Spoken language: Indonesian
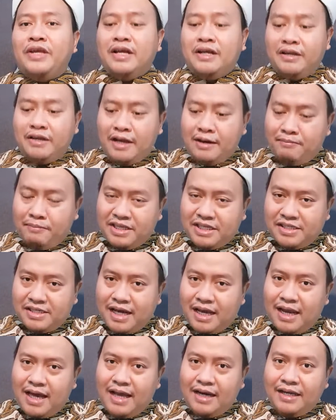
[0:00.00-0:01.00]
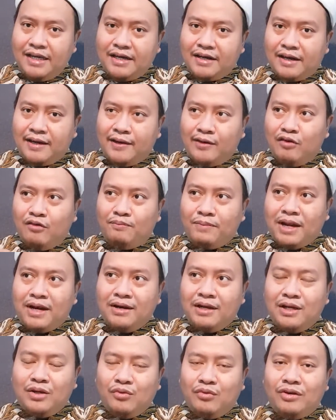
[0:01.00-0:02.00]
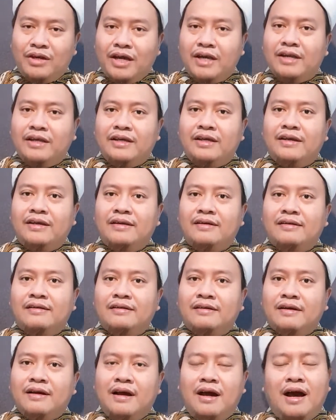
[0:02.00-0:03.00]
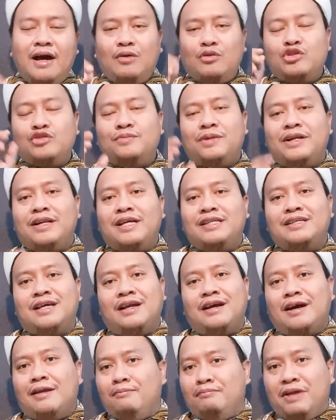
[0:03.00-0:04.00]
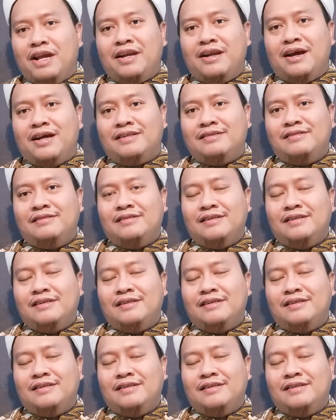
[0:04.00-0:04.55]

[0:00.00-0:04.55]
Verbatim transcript: dan menjalani kehidupan di dunia ini harus berdasarkan manhaj,